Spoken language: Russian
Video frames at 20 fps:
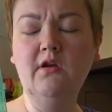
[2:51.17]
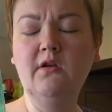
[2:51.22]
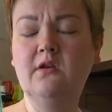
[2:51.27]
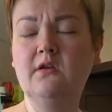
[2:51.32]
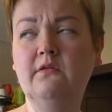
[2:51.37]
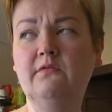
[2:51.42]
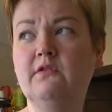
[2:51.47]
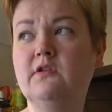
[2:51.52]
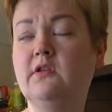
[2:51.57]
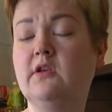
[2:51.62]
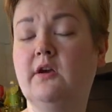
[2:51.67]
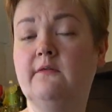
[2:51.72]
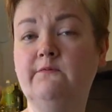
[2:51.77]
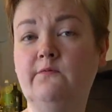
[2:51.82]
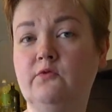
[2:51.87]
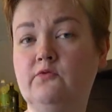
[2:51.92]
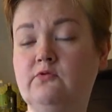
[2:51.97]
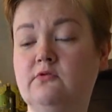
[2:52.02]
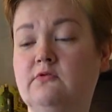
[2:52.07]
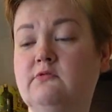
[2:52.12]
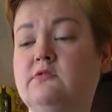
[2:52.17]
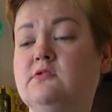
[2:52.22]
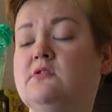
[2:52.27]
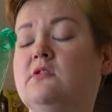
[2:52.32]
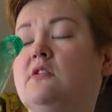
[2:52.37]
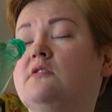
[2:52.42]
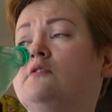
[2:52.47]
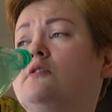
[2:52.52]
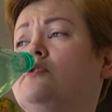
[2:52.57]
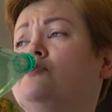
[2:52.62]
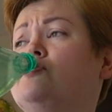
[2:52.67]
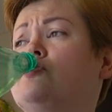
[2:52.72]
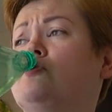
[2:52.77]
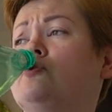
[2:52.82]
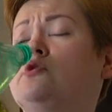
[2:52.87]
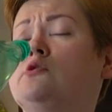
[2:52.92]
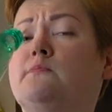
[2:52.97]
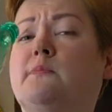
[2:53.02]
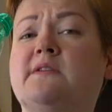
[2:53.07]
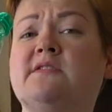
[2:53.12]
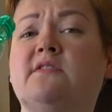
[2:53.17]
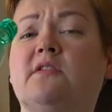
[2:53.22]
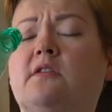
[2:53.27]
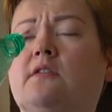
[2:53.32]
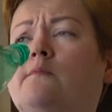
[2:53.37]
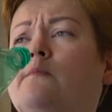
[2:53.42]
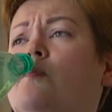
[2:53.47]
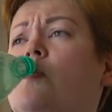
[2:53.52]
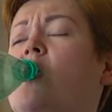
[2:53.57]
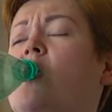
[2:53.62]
И фигня. Но, ну, видите, нарзанчик спасает.